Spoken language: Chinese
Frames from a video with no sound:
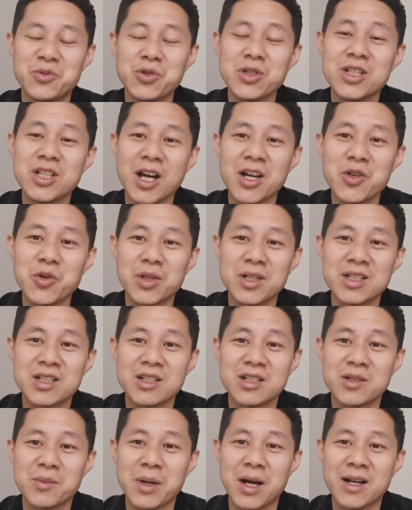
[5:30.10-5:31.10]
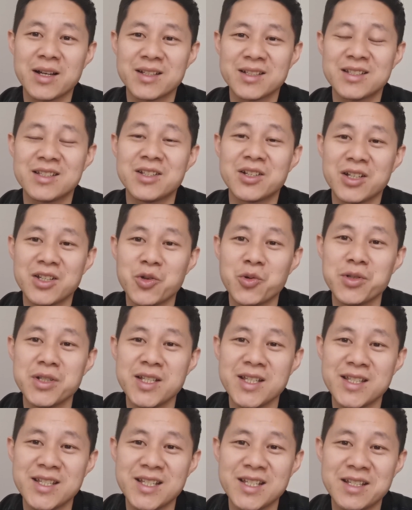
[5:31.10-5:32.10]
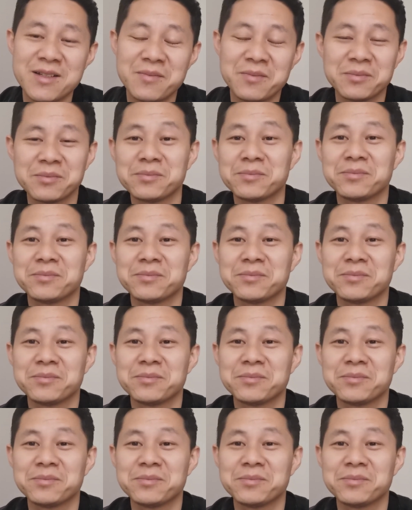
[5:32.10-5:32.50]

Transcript: 最想有的是什么？是一个游戏机，